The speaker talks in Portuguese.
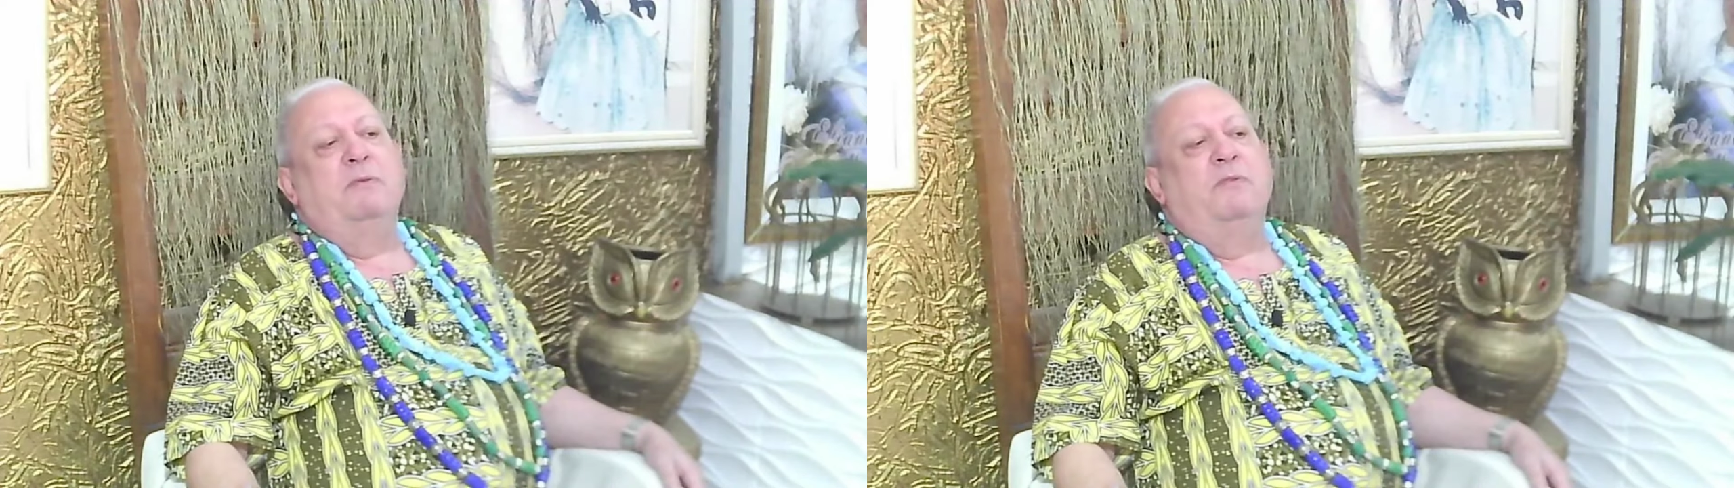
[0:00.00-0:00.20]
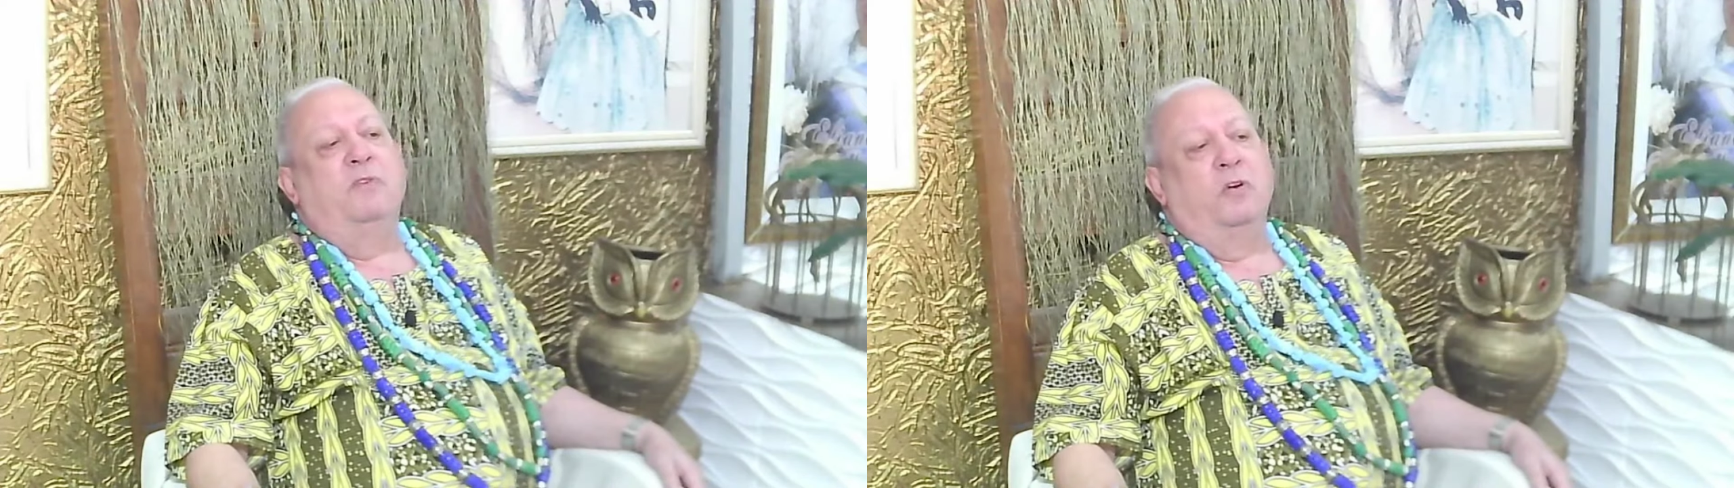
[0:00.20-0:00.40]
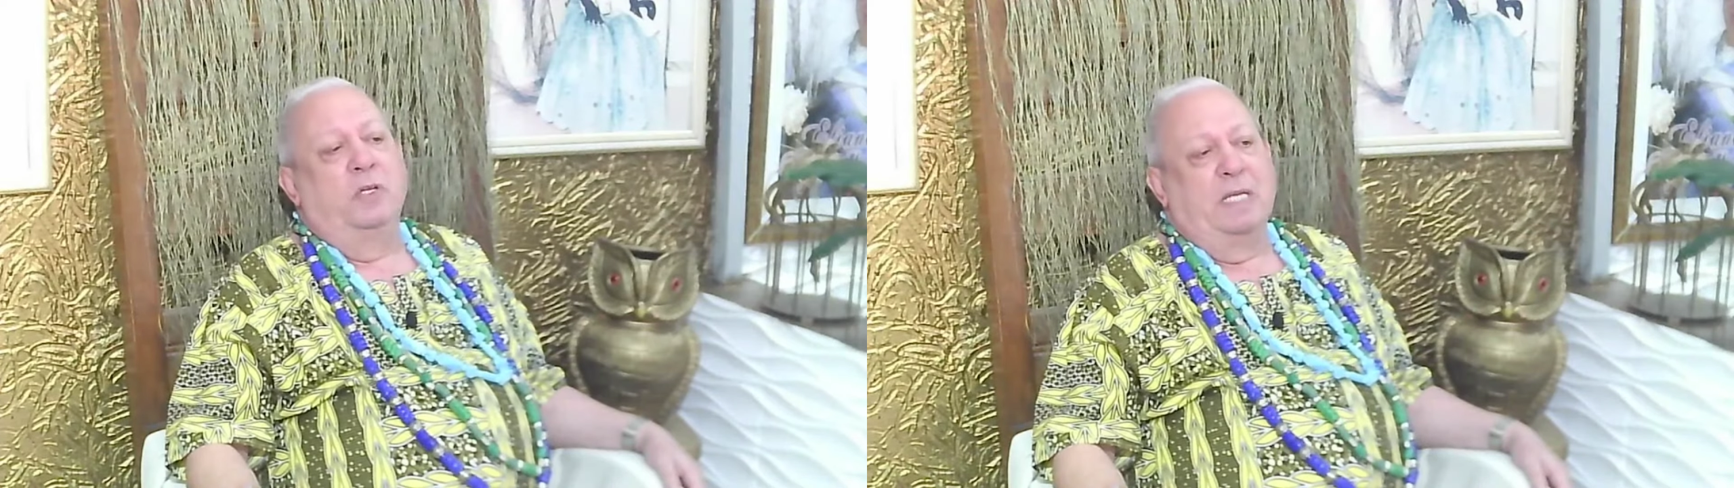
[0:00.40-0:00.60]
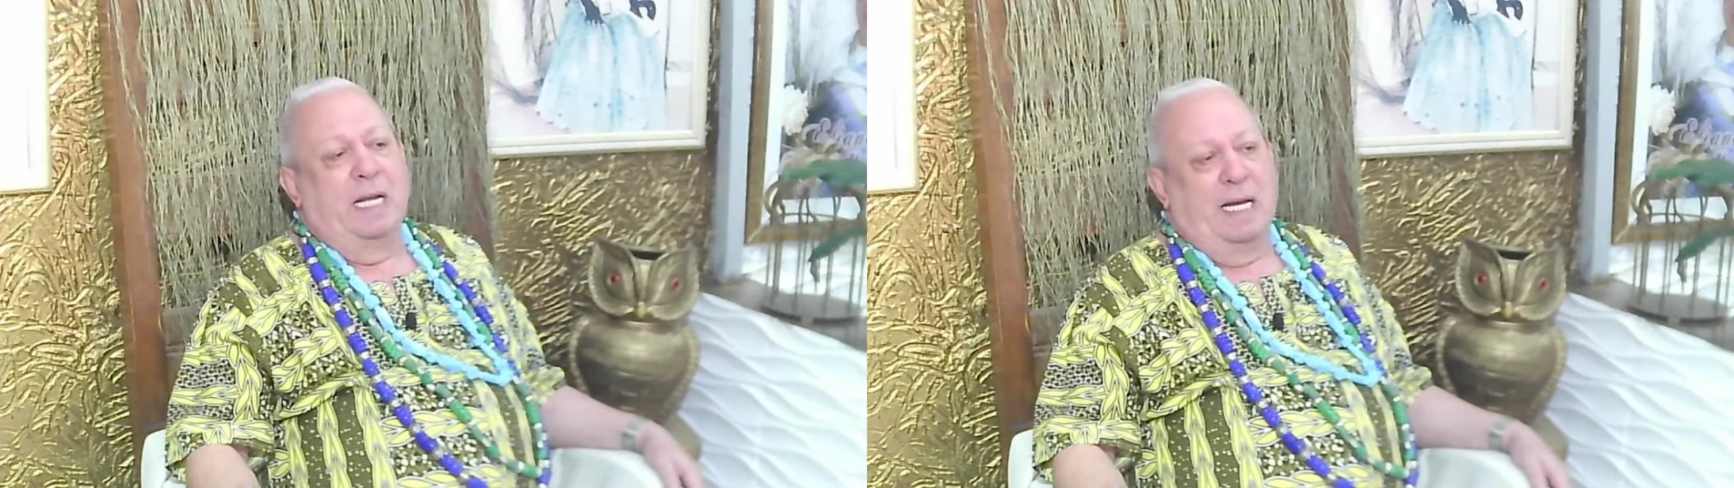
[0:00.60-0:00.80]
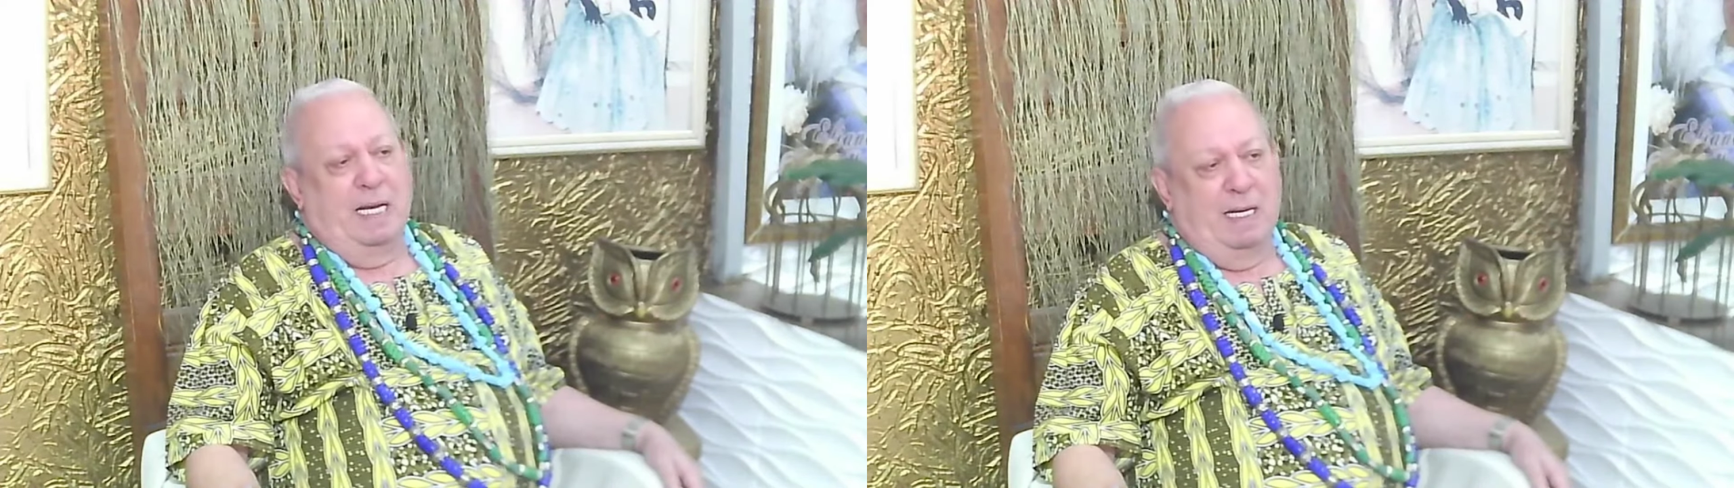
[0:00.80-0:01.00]
vou
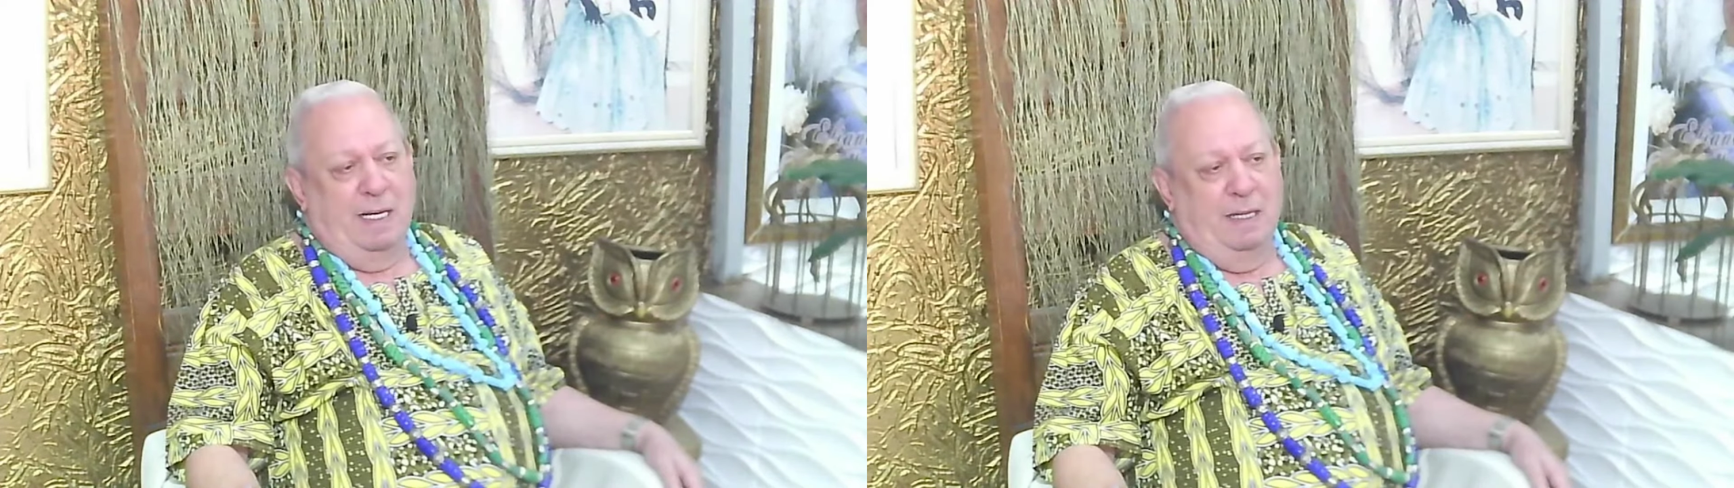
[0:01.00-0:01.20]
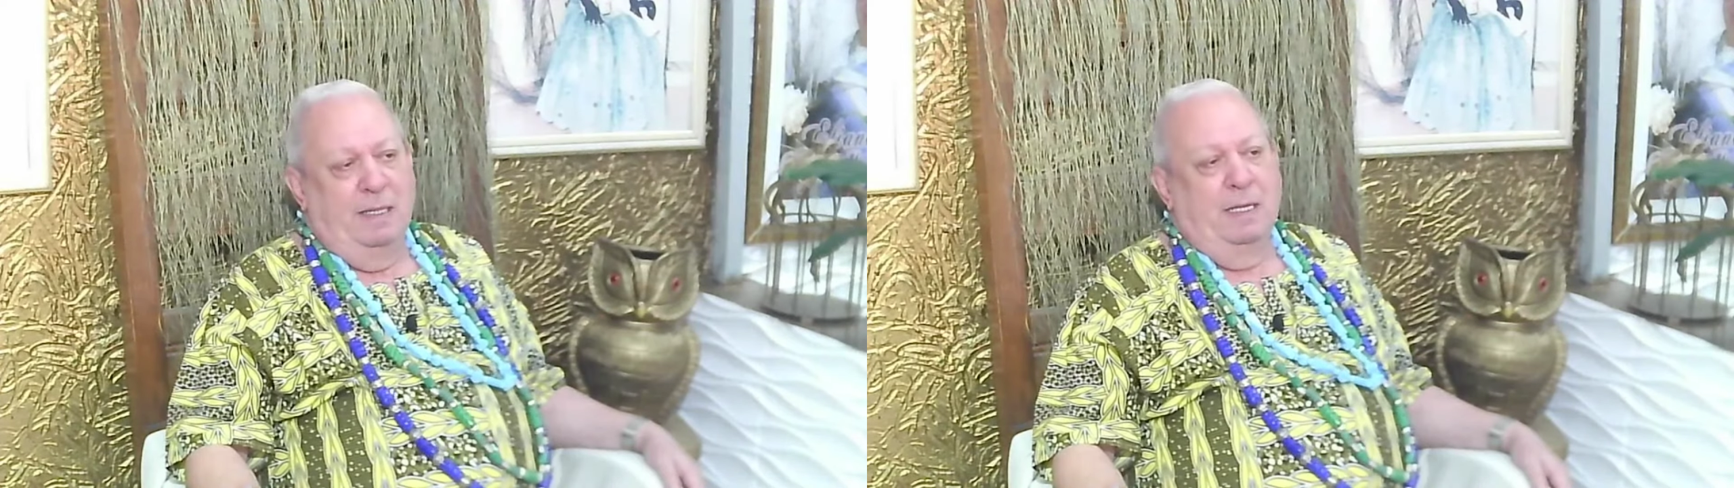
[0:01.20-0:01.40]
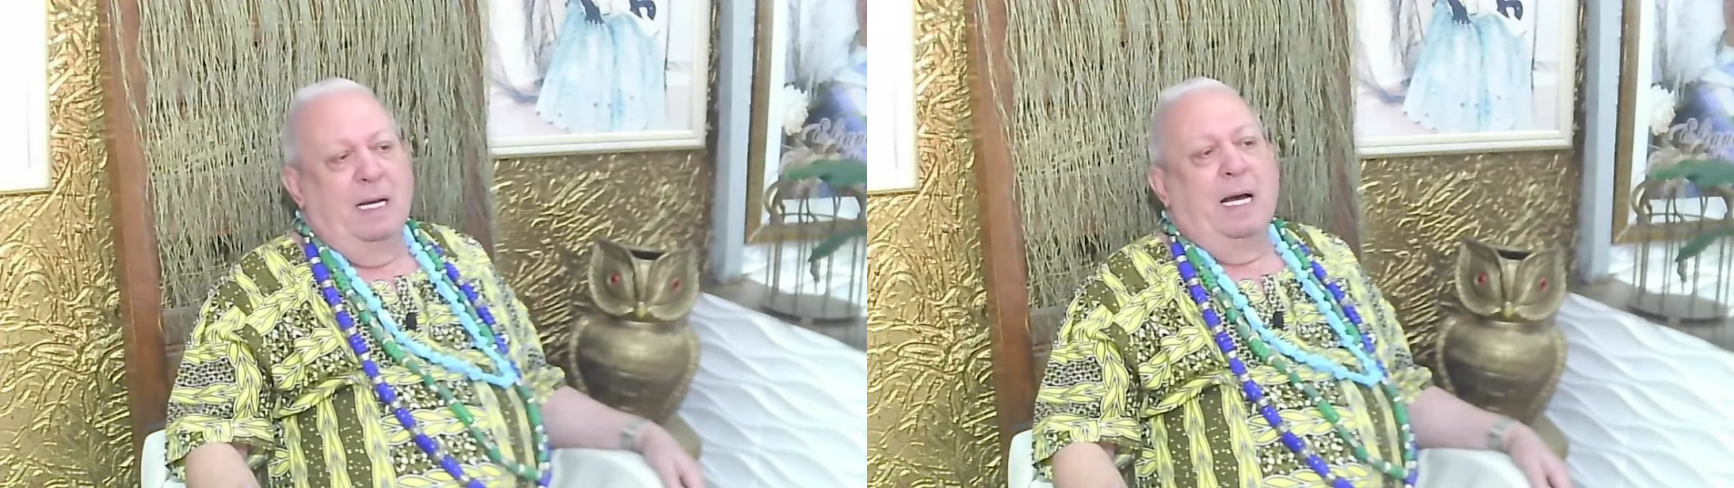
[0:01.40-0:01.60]
lá